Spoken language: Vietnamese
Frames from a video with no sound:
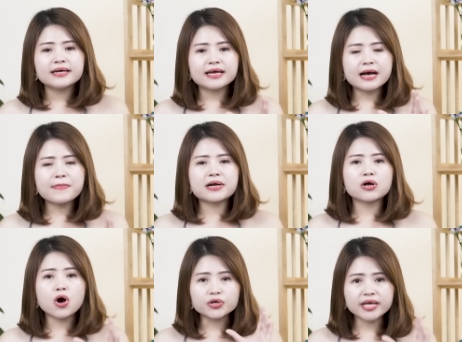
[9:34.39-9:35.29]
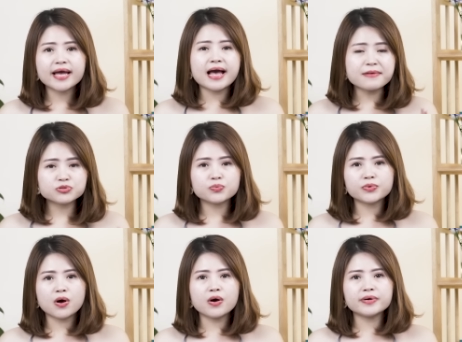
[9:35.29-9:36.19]
để các bạn có thể áp dụng
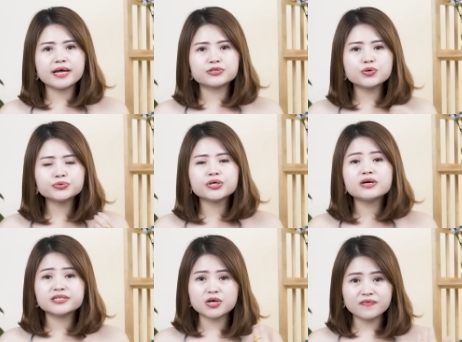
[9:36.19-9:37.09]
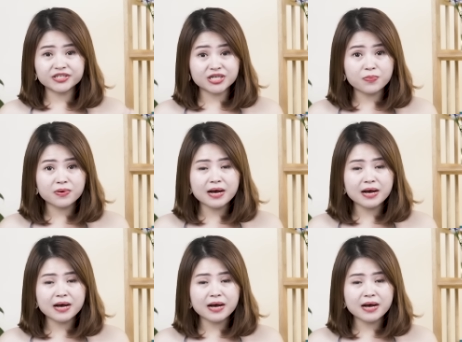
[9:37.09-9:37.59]
nó để giúp cho đời sống vợ chồng